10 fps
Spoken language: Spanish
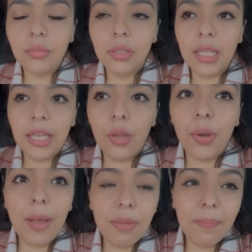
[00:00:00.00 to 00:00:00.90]
si sí quiero
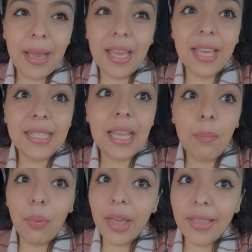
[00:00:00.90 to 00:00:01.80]
ir a mi país, él
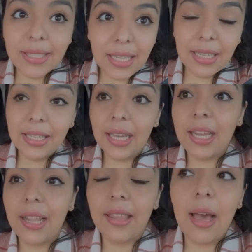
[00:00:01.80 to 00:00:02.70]
puede salir de
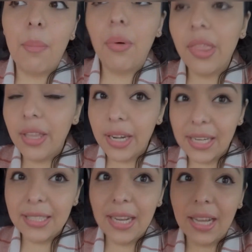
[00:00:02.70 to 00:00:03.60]
Canadá, puede
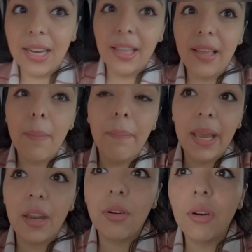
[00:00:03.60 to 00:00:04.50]
regresar a Canadá,
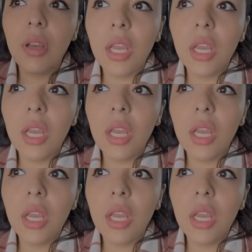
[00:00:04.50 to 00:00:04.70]
pero